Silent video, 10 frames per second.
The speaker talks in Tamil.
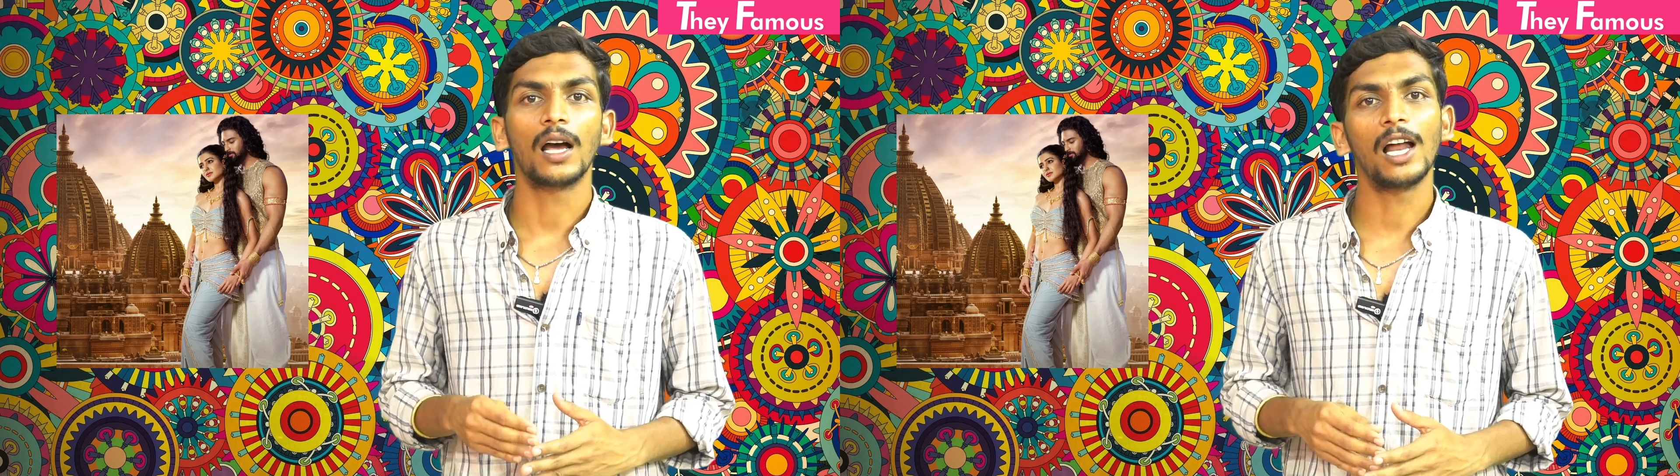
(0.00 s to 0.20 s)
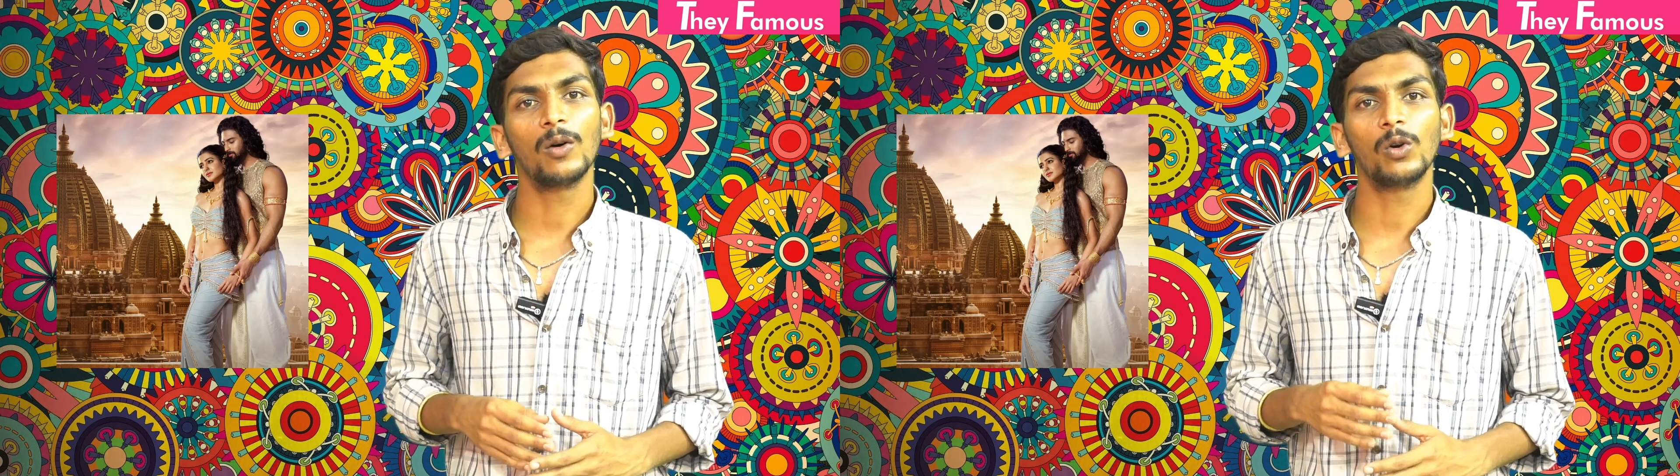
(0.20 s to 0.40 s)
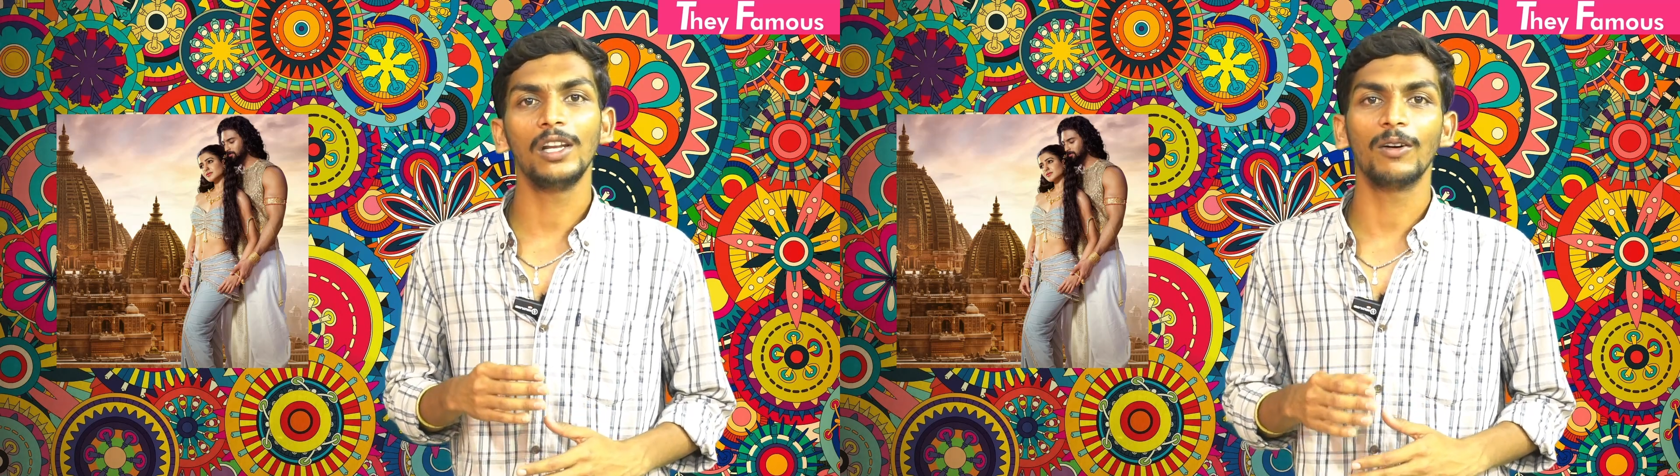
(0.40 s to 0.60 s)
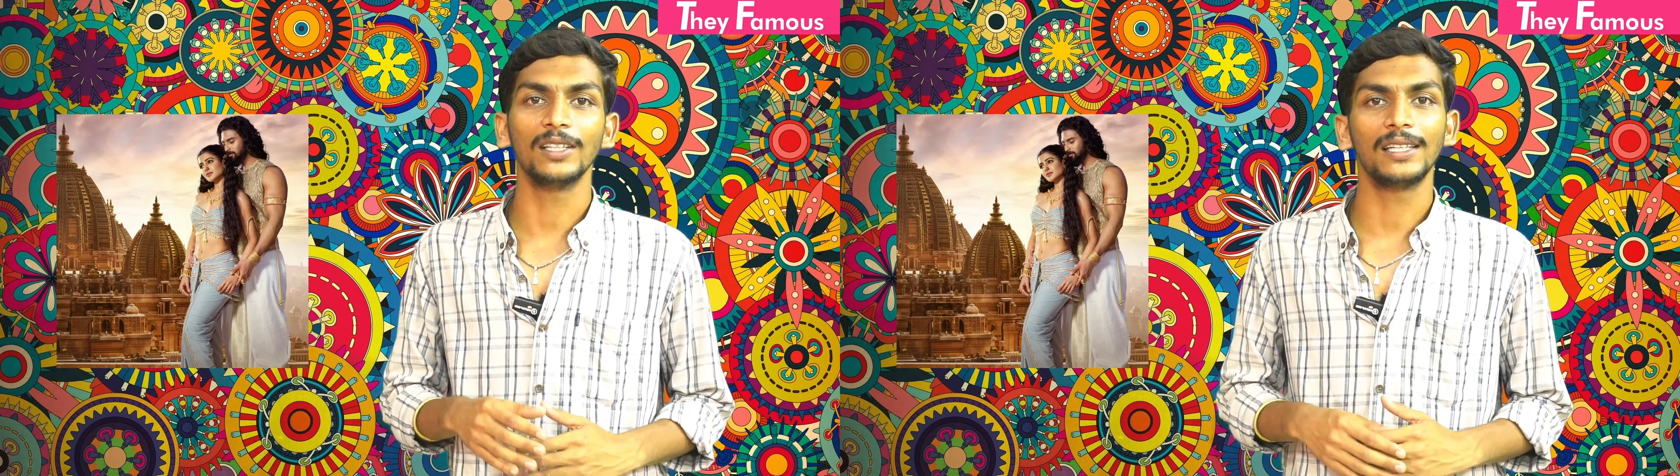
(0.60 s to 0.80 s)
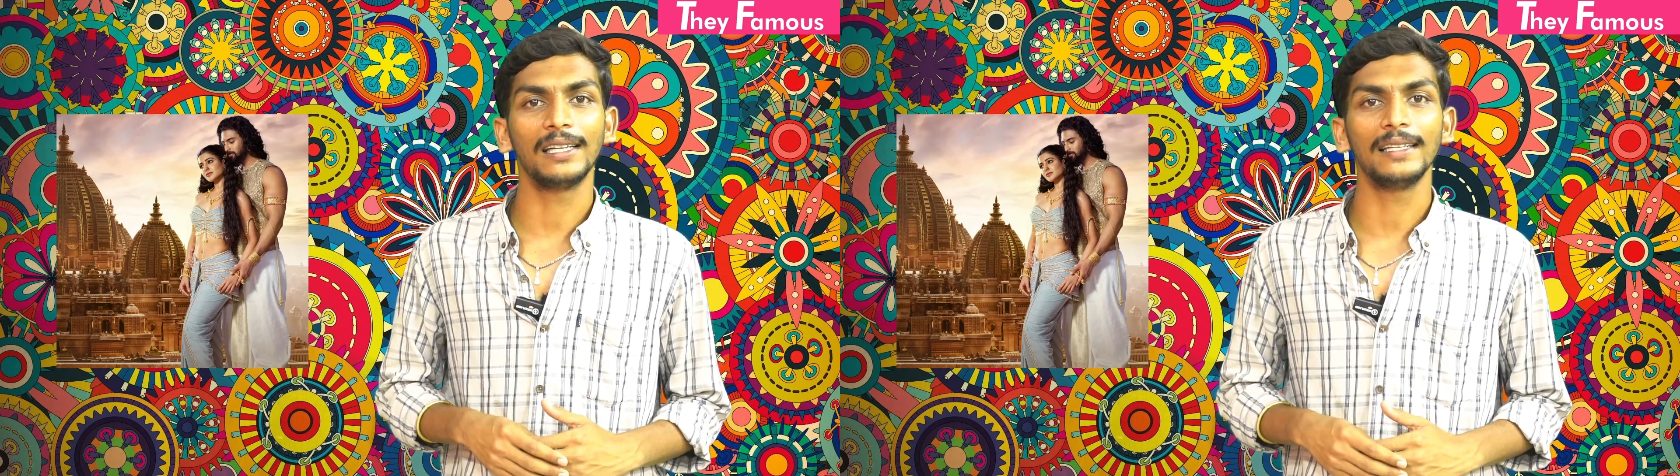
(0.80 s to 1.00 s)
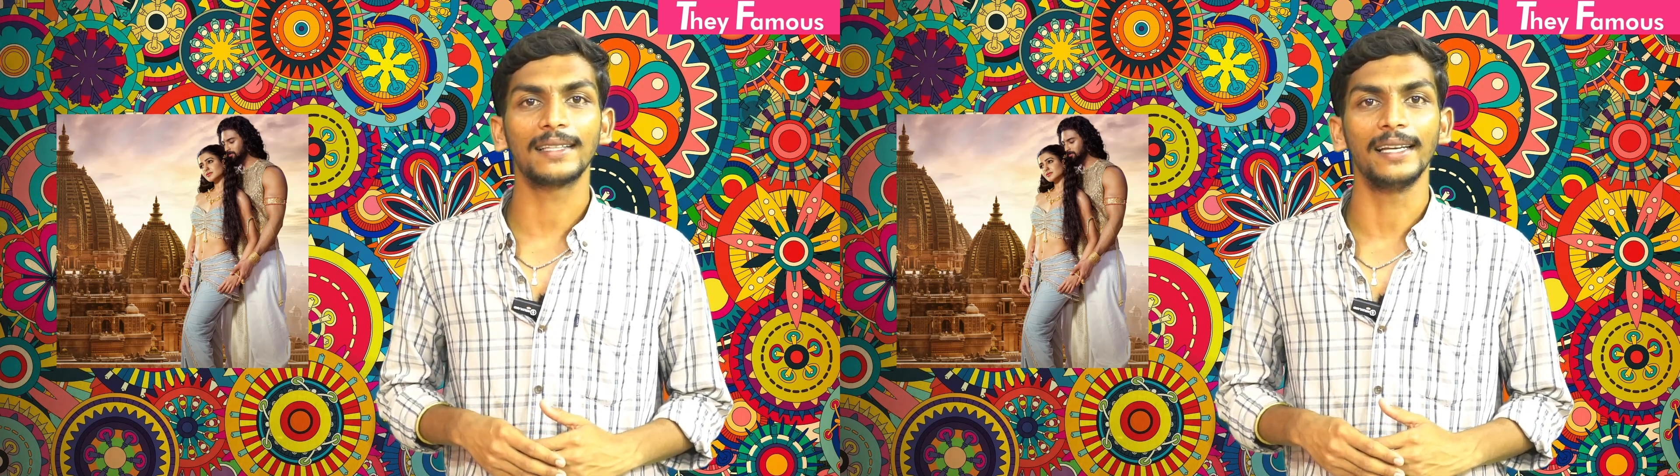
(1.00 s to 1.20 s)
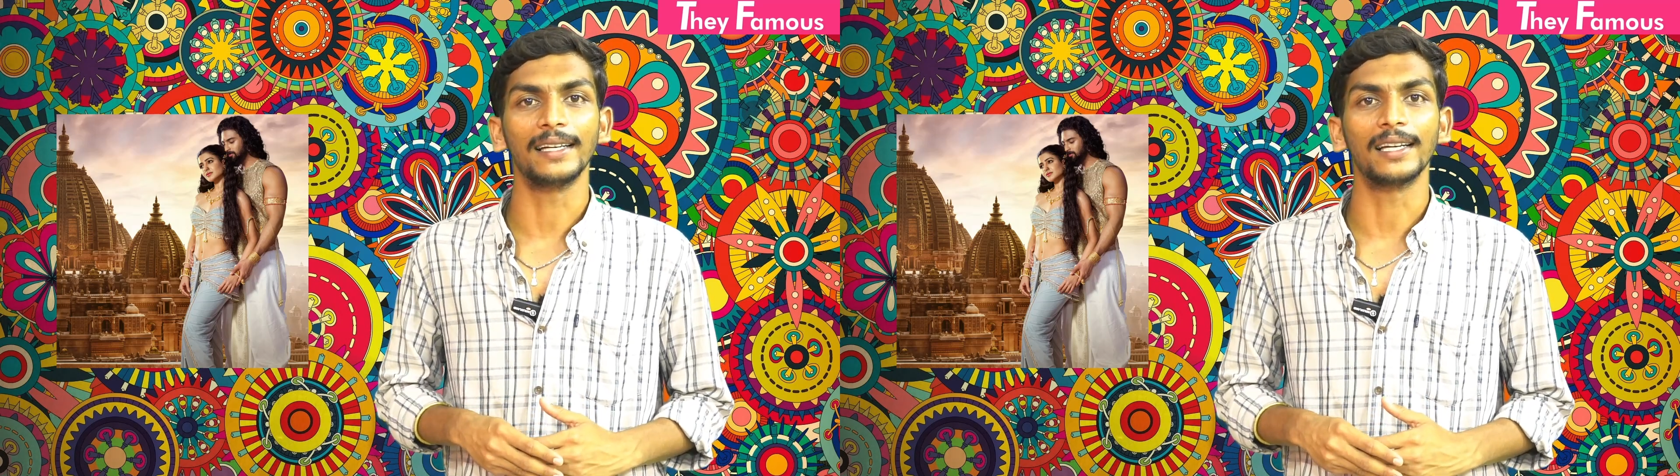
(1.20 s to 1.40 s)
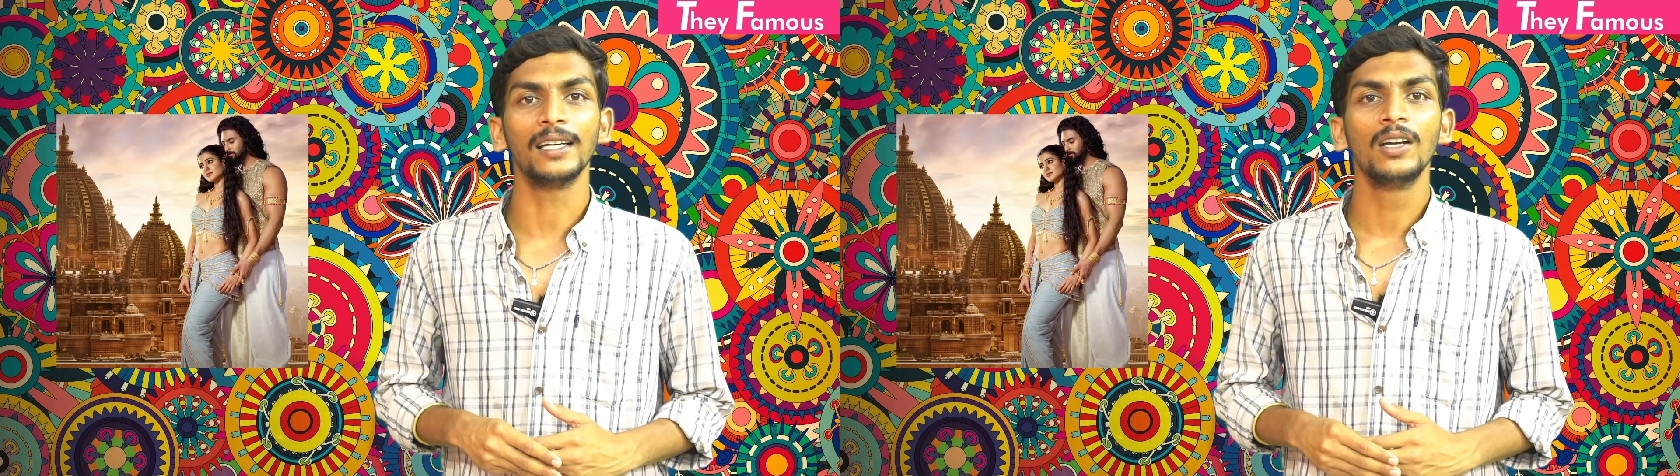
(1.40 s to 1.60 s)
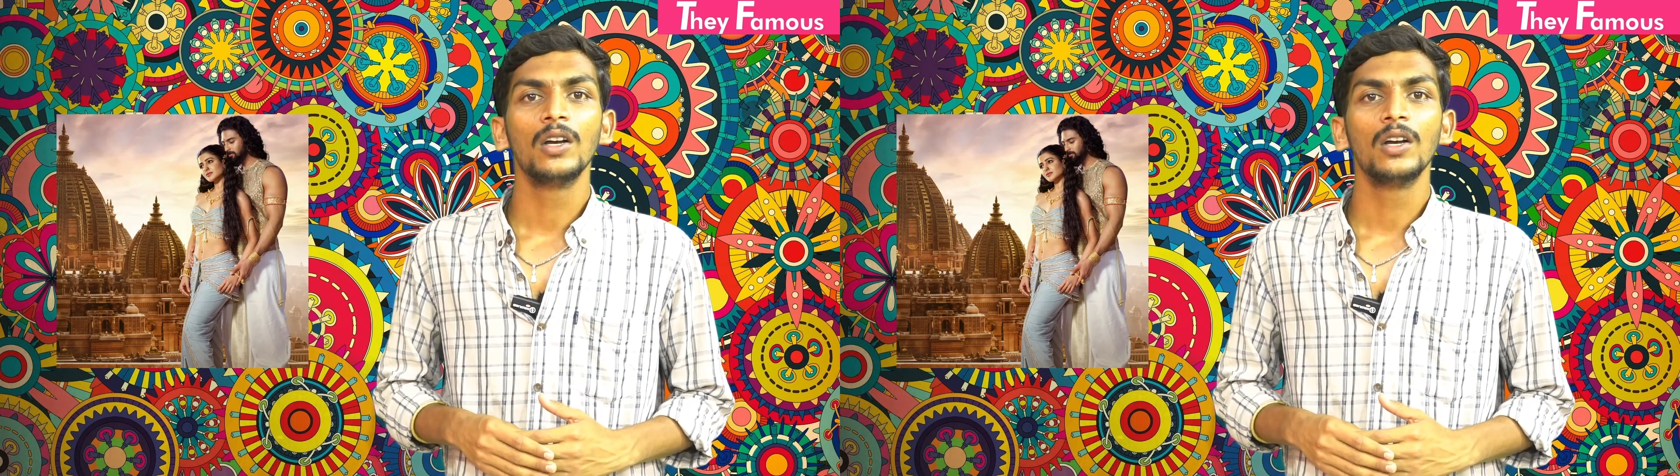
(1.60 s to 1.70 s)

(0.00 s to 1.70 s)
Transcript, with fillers: நாலு மொழியில் வந்து ரிலீஸ் ஆகிருக்கு